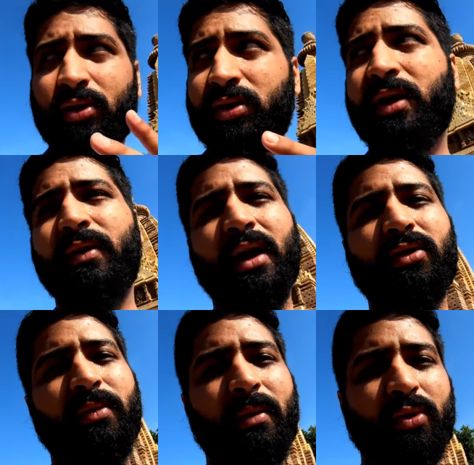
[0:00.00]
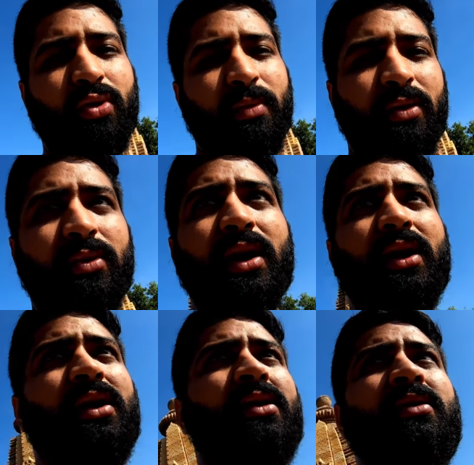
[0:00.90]
ये वाला तो मैं आपको घुमाऊँगा
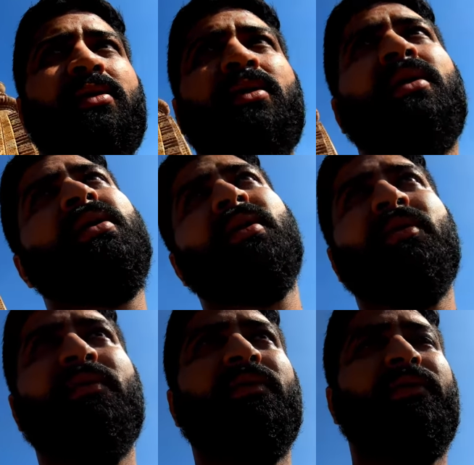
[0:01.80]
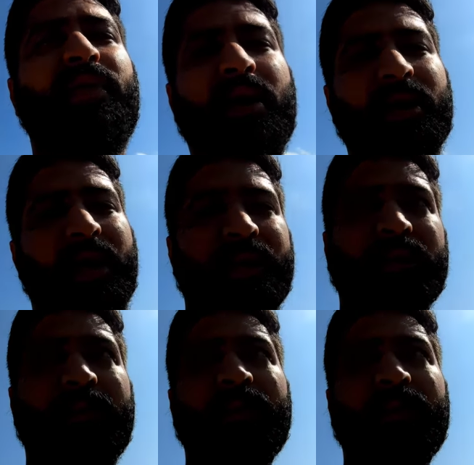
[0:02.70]
फिलहाल गाइड साहब